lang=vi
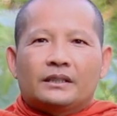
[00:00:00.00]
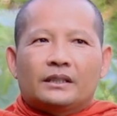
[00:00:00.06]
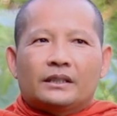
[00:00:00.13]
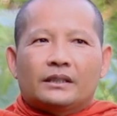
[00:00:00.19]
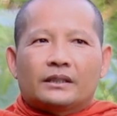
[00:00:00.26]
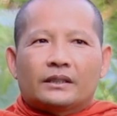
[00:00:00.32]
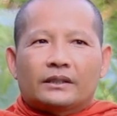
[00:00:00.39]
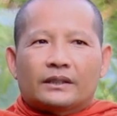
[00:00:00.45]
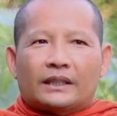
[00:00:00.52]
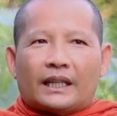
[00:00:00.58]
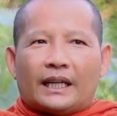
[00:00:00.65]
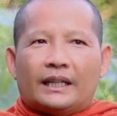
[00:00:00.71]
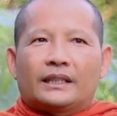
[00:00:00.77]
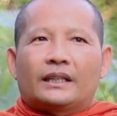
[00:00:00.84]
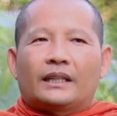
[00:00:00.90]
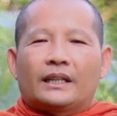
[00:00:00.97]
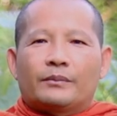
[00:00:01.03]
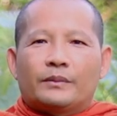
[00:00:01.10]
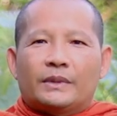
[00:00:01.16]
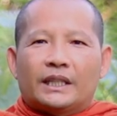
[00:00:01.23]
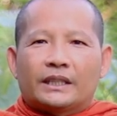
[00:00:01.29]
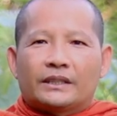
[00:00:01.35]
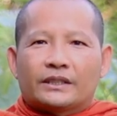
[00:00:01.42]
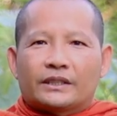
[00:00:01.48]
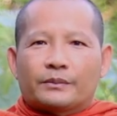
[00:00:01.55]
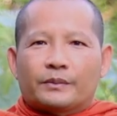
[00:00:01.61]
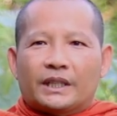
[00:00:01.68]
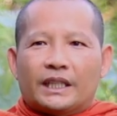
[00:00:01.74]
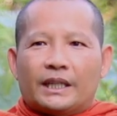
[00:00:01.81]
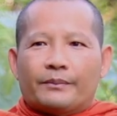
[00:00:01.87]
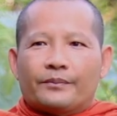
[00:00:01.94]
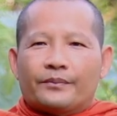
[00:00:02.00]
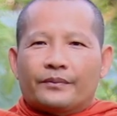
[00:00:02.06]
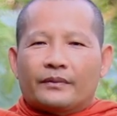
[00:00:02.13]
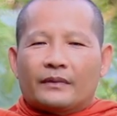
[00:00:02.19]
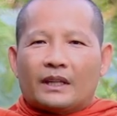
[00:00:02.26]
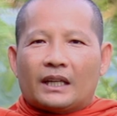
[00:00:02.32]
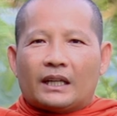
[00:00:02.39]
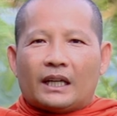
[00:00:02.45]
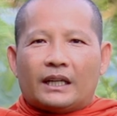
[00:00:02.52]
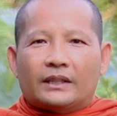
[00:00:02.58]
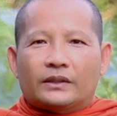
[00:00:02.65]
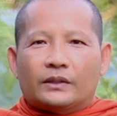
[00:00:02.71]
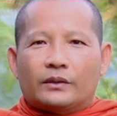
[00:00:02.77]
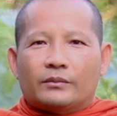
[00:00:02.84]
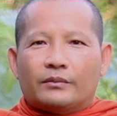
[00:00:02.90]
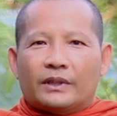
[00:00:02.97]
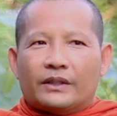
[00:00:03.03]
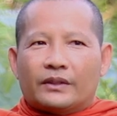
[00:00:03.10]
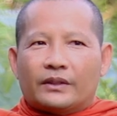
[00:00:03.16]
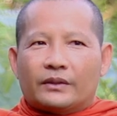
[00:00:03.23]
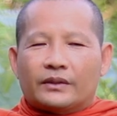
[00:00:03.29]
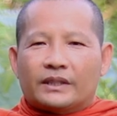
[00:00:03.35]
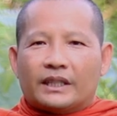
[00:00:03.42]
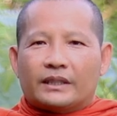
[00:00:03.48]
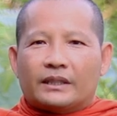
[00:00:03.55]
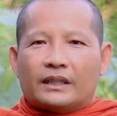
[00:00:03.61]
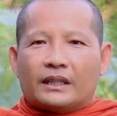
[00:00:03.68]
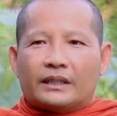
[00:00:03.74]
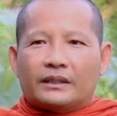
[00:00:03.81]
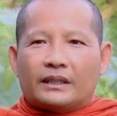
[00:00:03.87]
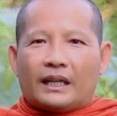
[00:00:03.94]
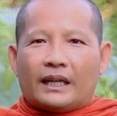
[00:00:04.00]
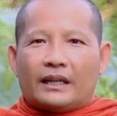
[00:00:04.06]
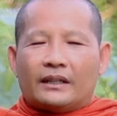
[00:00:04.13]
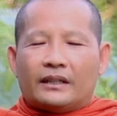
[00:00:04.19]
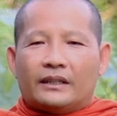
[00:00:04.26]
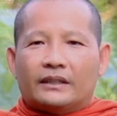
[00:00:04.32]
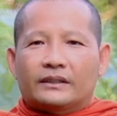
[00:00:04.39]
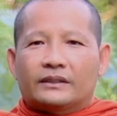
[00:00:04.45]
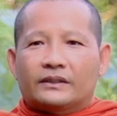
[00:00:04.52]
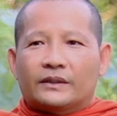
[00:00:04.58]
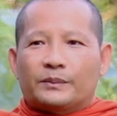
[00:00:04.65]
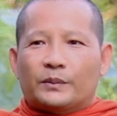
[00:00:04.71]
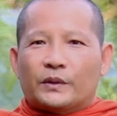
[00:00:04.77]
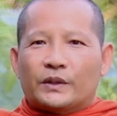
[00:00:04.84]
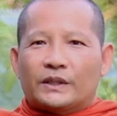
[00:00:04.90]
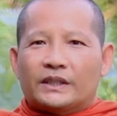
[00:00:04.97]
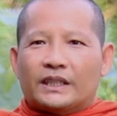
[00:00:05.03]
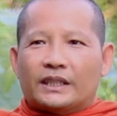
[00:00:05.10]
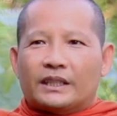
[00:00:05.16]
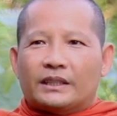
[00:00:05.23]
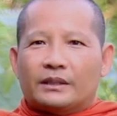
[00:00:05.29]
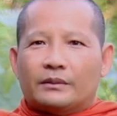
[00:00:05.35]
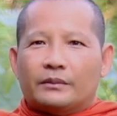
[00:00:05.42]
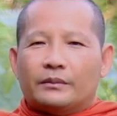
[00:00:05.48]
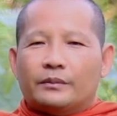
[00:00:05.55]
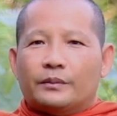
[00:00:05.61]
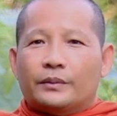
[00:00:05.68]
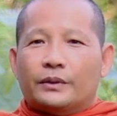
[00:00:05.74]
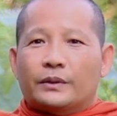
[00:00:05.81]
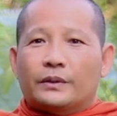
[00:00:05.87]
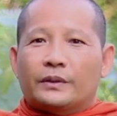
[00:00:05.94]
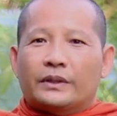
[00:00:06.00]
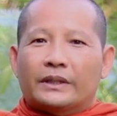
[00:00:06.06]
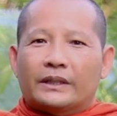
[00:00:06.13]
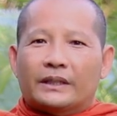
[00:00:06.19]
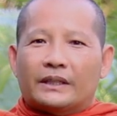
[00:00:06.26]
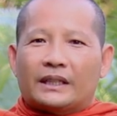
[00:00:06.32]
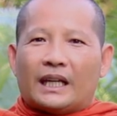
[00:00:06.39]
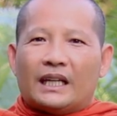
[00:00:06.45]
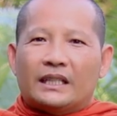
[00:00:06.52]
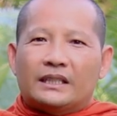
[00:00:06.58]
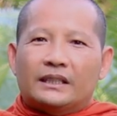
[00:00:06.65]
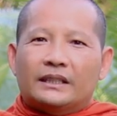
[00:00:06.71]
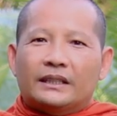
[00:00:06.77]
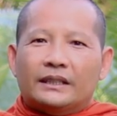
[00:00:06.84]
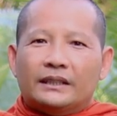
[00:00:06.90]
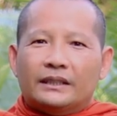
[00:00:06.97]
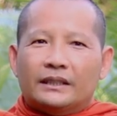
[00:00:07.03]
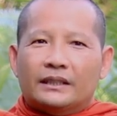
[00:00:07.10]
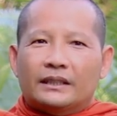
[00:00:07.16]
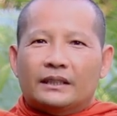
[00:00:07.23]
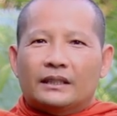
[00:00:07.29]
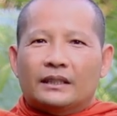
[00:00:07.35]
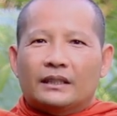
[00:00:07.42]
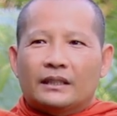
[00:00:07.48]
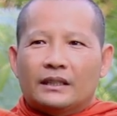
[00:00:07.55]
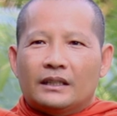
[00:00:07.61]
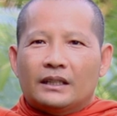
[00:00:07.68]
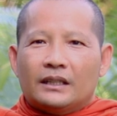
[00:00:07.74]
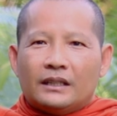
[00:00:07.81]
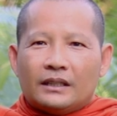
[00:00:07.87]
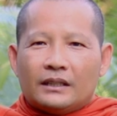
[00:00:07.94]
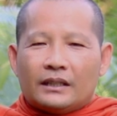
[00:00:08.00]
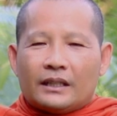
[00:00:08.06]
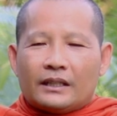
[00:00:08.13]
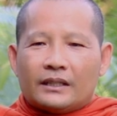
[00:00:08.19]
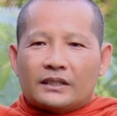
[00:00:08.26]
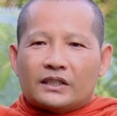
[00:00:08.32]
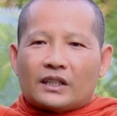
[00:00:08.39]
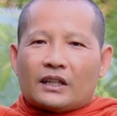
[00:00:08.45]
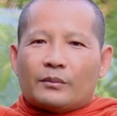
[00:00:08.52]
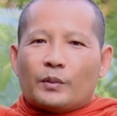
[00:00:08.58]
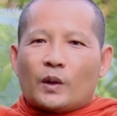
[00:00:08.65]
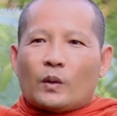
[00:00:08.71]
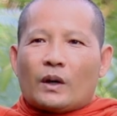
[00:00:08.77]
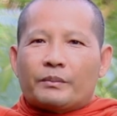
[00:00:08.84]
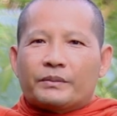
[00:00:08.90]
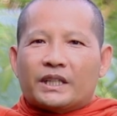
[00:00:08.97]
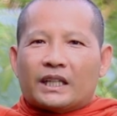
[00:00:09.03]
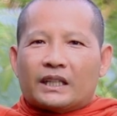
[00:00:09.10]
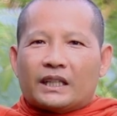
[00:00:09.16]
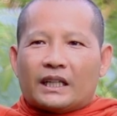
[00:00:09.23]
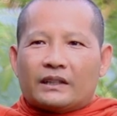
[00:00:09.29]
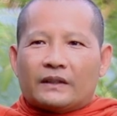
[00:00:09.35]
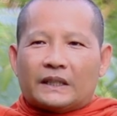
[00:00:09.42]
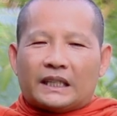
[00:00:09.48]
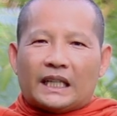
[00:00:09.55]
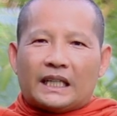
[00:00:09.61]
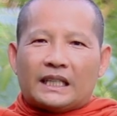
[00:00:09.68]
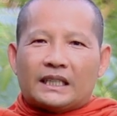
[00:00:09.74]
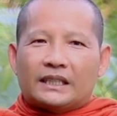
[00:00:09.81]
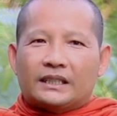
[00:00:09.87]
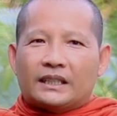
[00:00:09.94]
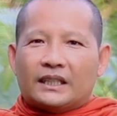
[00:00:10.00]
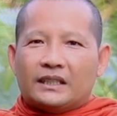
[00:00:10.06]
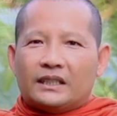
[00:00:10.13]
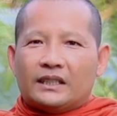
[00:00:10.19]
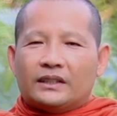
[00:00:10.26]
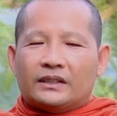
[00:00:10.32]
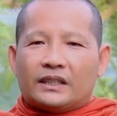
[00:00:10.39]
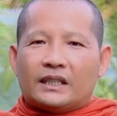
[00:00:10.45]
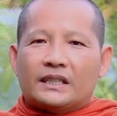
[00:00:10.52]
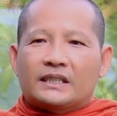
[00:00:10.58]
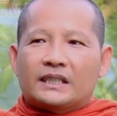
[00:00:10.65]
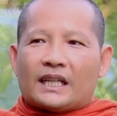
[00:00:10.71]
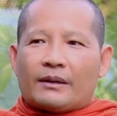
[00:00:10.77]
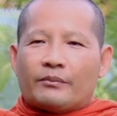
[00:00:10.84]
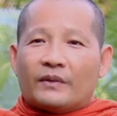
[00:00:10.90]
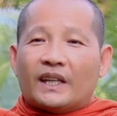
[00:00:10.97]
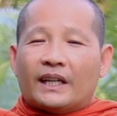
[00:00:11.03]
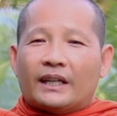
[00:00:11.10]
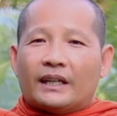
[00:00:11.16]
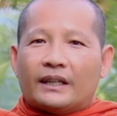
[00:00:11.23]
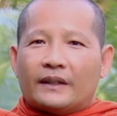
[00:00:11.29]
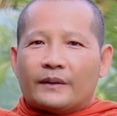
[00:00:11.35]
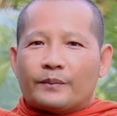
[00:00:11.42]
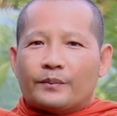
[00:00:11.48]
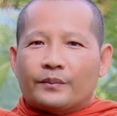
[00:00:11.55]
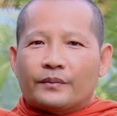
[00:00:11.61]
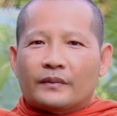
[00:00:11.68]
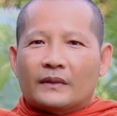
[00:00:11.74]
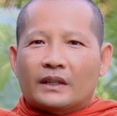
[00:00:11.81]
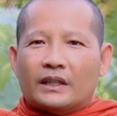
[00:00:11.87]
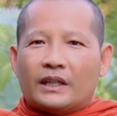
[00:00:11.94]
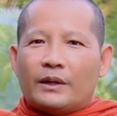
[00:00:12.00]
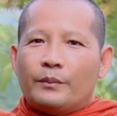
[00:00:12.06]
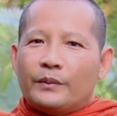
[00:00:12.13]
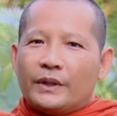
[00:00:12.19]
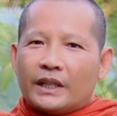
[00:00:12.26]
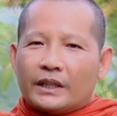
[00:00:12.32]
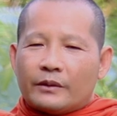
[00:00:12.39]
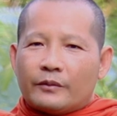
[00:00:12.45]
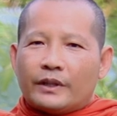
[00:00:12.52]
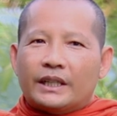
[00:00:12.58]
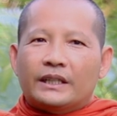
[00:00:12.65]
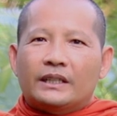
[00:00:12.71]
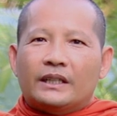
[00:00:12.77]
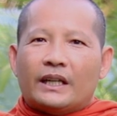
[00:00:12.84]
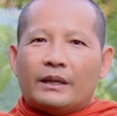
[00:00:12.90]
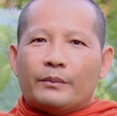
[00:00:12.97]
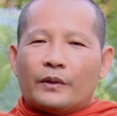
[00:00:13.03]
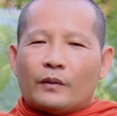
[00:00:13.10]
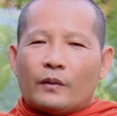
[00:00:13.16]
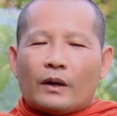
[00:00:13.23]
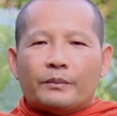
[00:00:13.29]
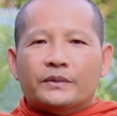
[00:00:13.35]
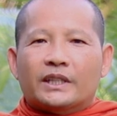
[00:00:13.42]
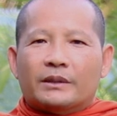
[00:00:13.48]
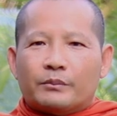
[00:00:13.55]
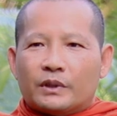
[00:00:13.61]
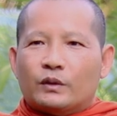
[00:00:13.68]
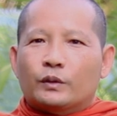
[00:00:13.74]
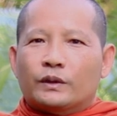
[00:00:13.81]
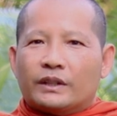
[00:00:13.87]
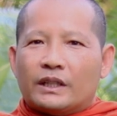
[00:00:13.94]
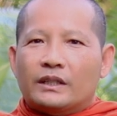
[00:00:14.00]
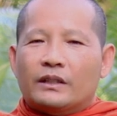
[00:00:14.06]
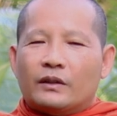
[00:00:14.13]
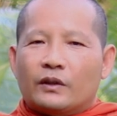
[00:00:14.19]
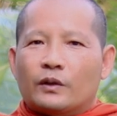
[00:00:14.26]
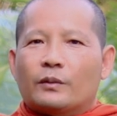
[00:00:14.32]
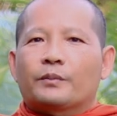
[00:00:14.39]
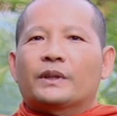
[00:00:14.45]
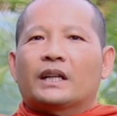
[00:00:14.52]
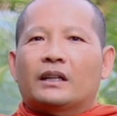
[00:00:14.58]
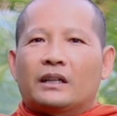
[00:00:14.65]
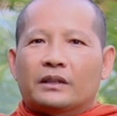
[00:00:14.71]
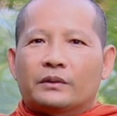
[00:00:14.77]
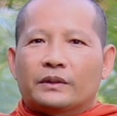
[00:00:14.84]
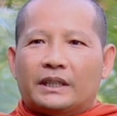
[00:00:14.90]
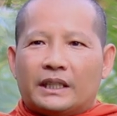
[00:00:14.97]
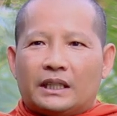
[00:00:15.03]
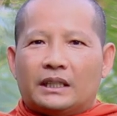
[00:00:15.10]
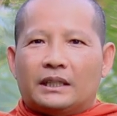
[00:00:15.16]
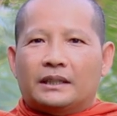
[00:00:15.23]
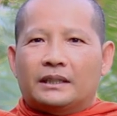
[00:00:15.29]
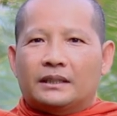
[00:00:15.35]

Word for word: dương có tay tại miền sập hiệp cả chốc mình tộc chất ạ on sập bồn chất pro tài dưỡng trong quạp chất nè đỏ tay chẳng dương trời chạm tha miền ở vây đại quạp chất mà nô trời cướp từng on ok